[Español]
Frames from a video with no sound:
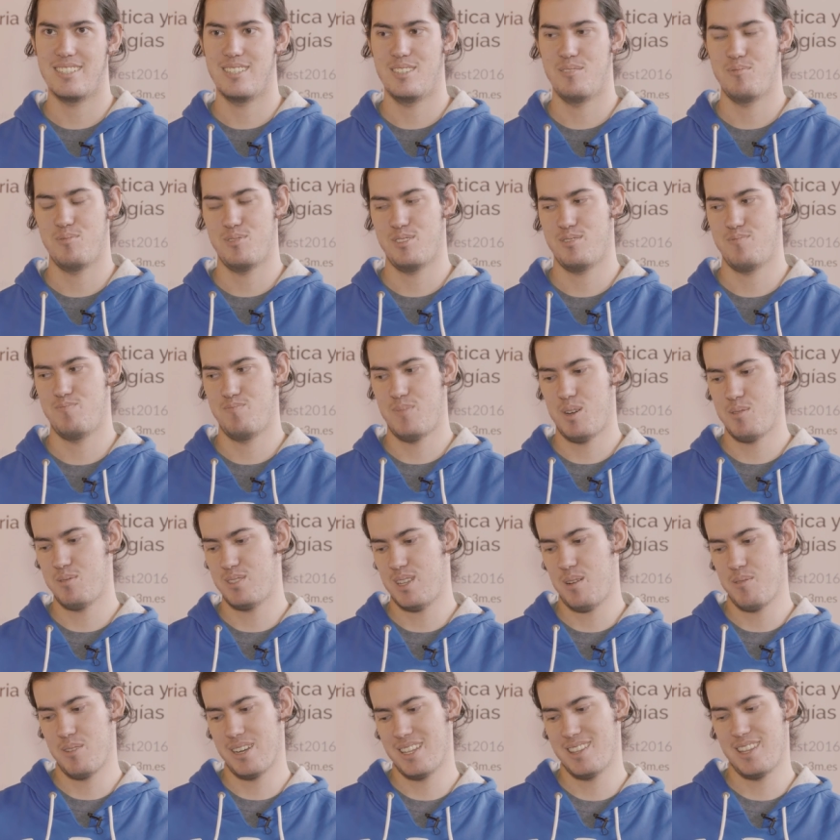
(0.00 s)
de pues,
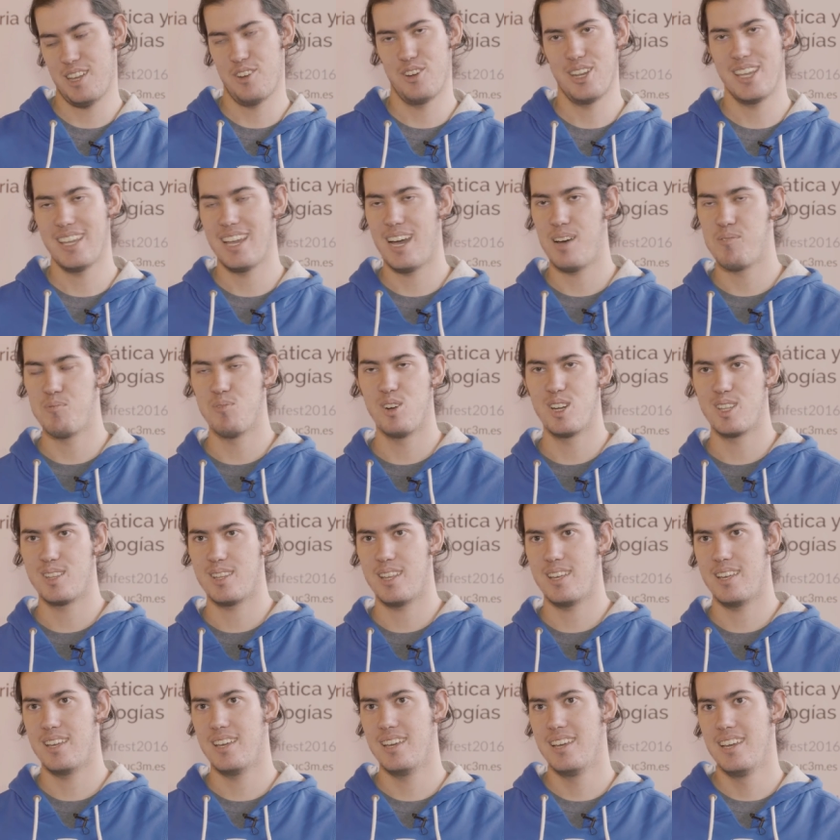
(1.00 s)
vamos a ver teoría,
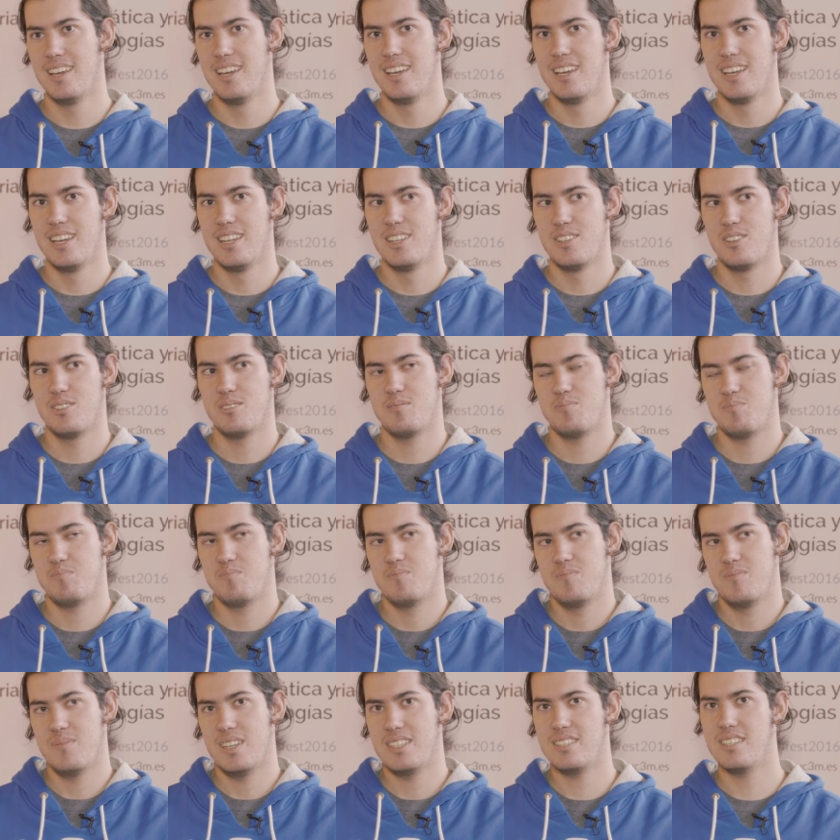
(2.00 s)
muerte, pues
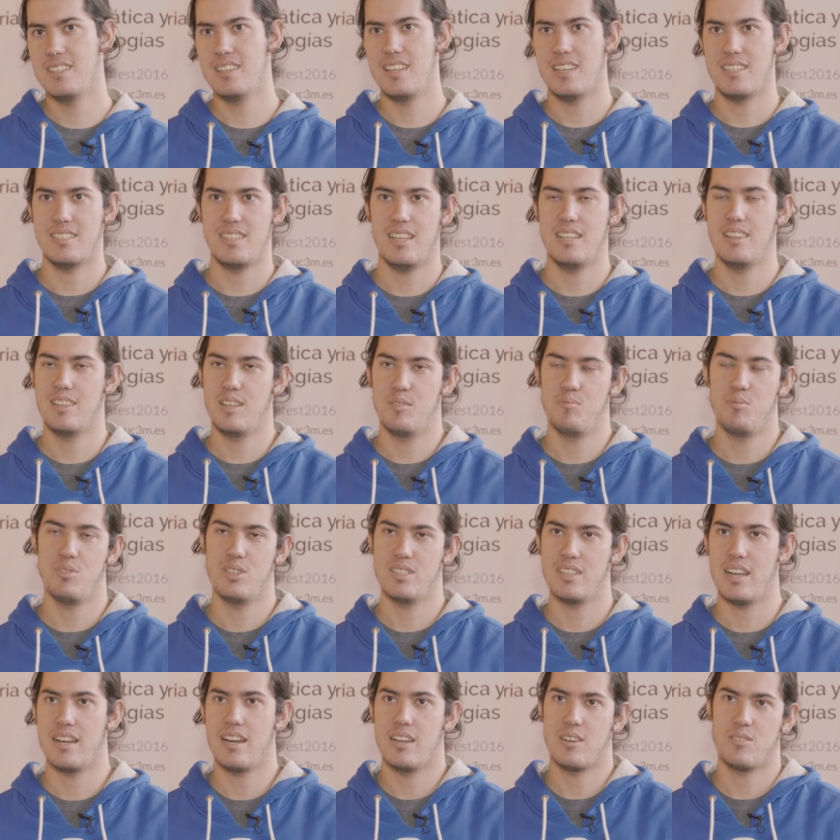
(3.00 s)
es interesante,
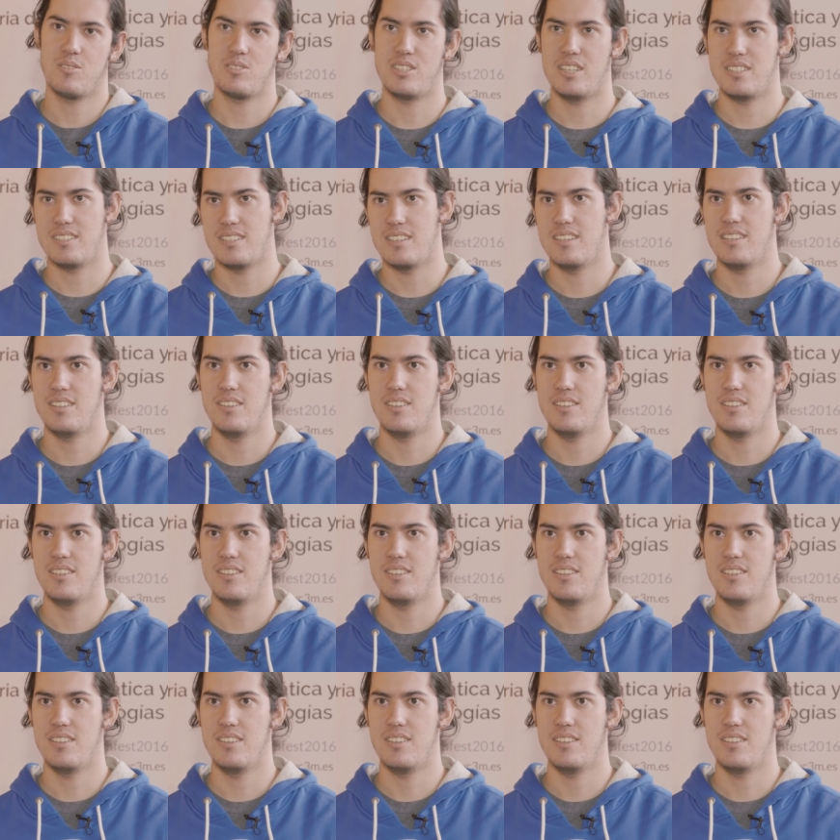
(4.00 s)
puedes sacar cosas de